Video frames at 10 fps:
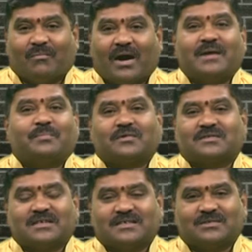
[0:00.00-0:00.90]
మాయ
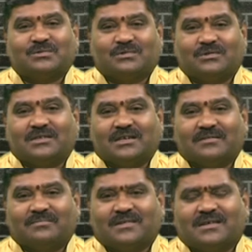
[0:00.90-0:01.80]
ప్రోత్సహిస్తూ ఉంటుంది
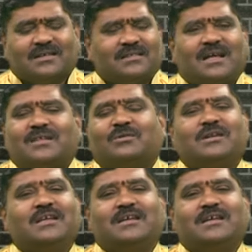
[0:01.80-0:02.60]
నిన్ను దాంతో